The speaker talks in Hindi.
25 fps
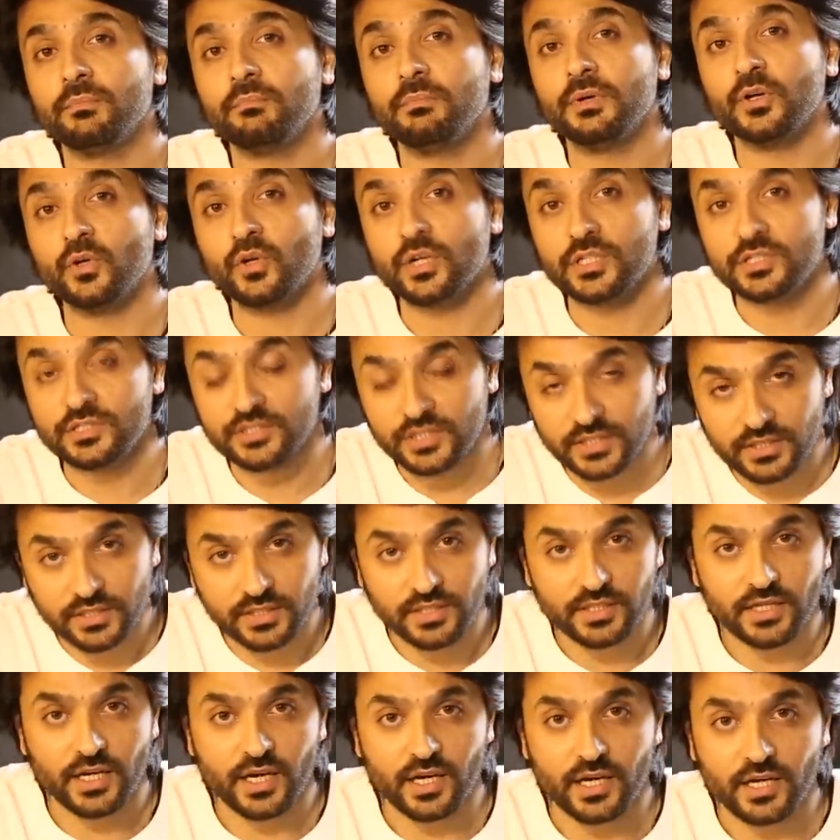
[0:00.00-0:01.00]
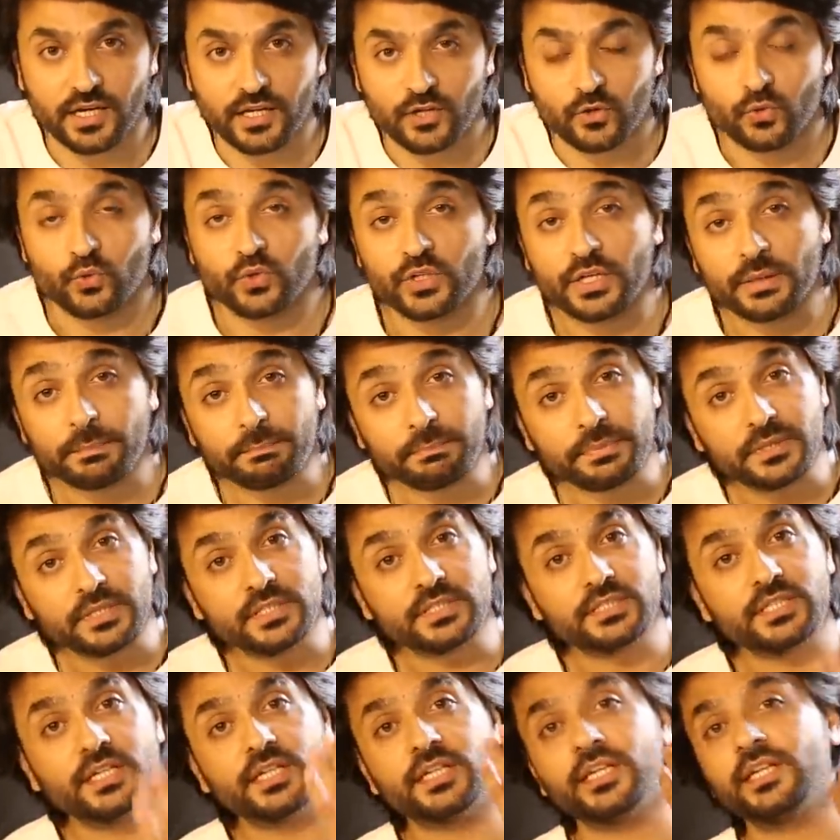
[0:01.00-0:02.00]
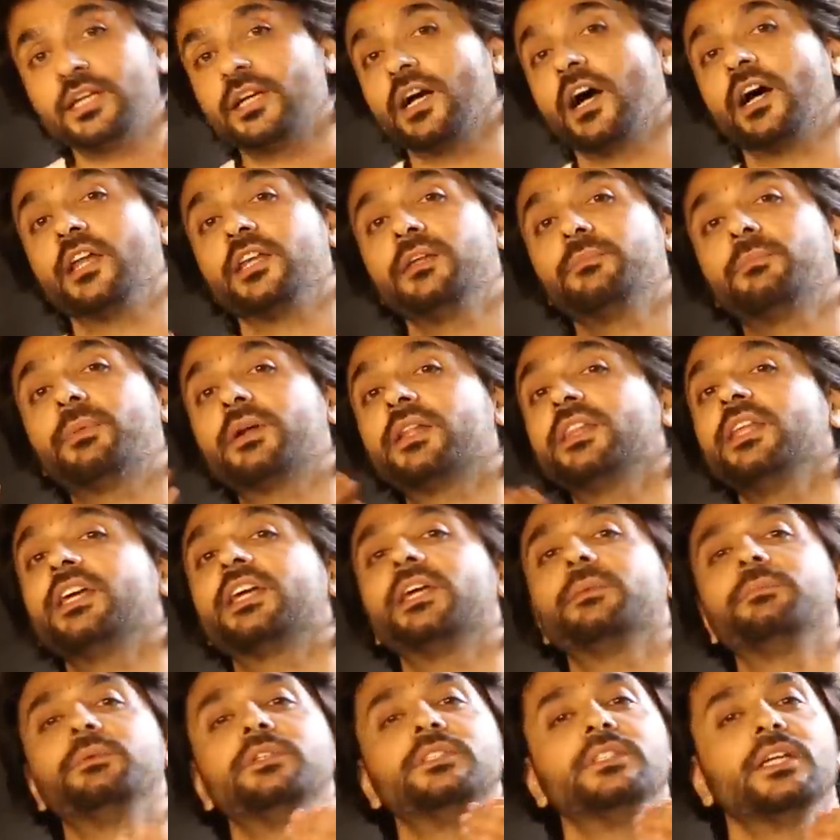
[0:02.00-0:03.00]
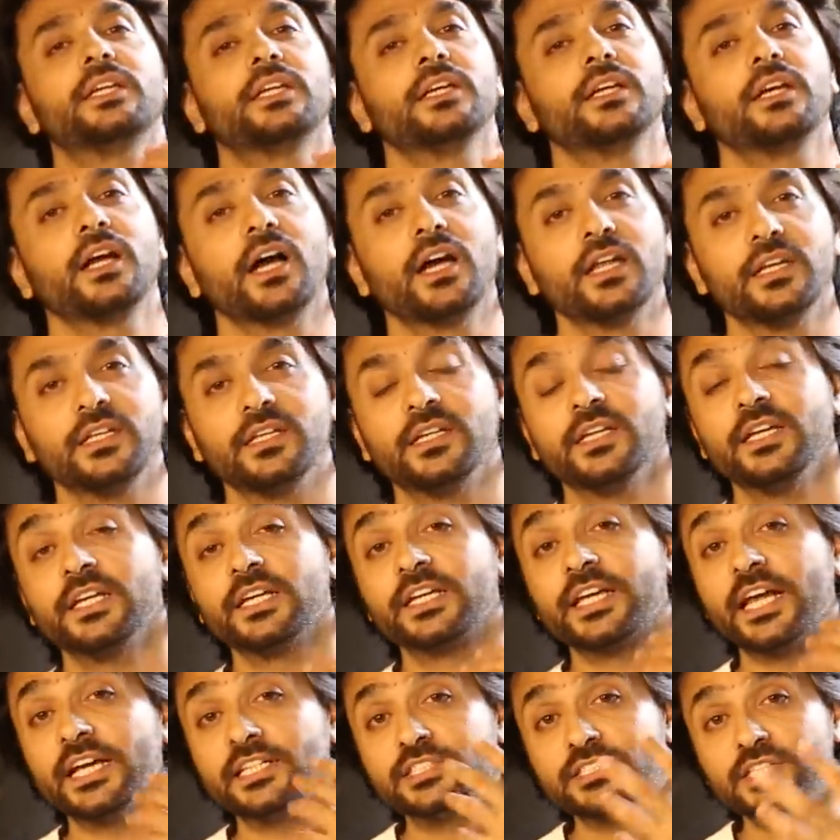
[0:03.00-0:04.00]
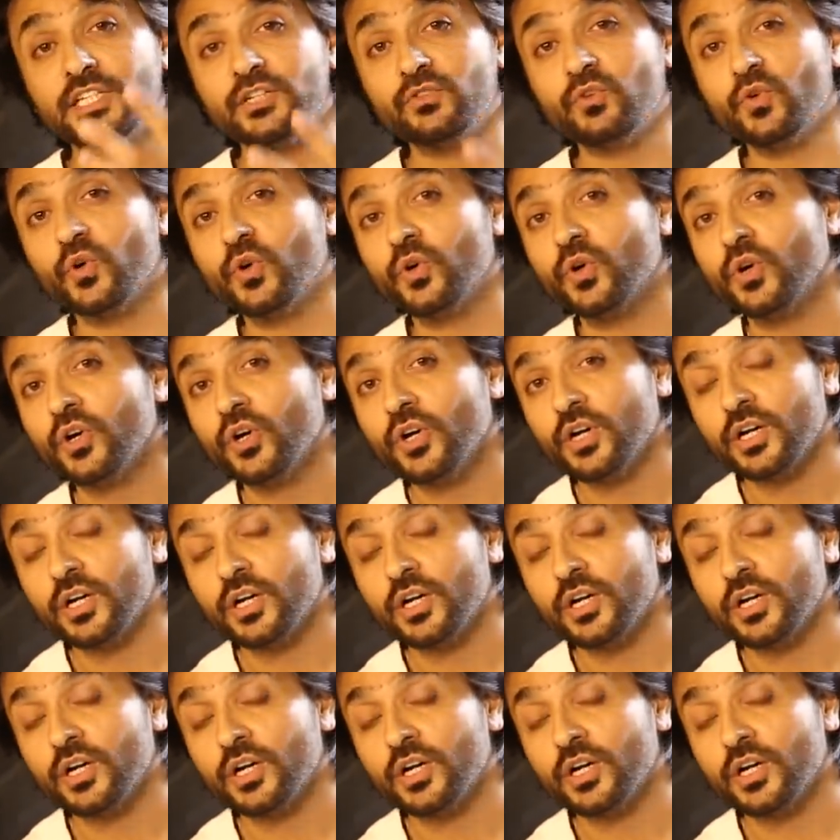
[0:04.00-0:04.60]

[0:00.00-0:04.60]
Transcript: मनोरंजित किया है उनके पीछे की कहानी पर्दे के पीछे की कहानी कैसे वो